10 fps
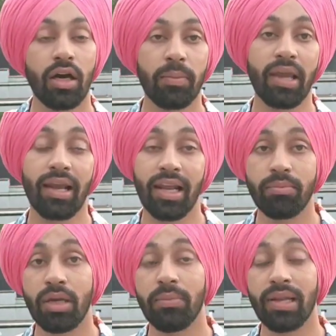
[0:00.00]
हमें एल
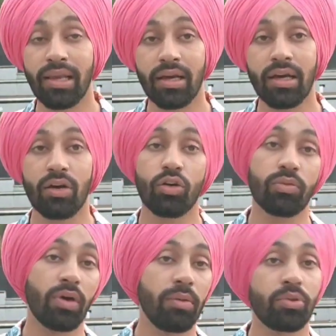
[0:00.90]
मिलेगा
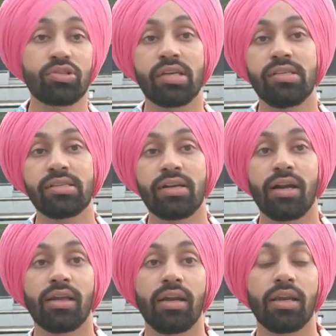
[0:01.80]
और हम प्रोसेसिंग
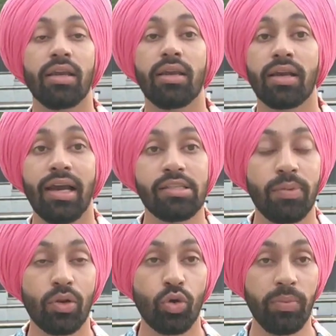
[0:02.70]
स्टार्ट करेंगे काइज
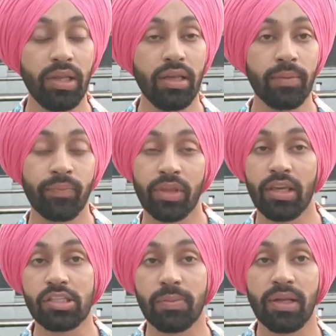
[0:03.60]
बिल्कुल भी नहीं
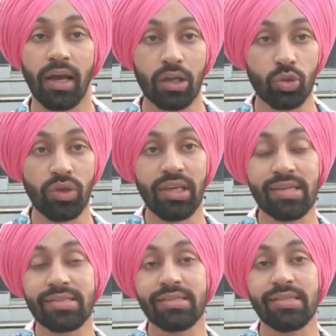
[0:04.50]
इसमें ना तो ई
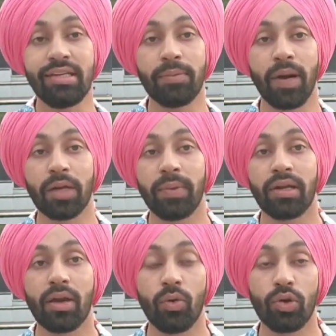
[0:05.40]
e
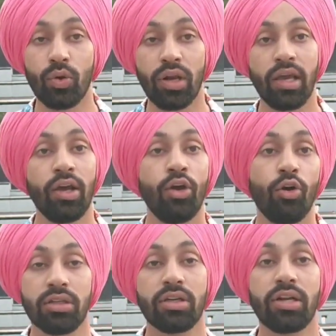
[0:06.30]
डिपार्टमेंट का कोई रोल है
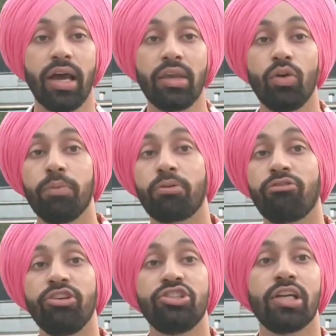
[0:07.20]
ना ही कोई
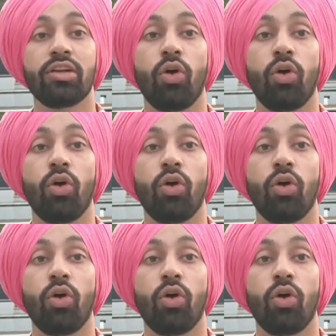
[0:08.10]
प्रोविंशियल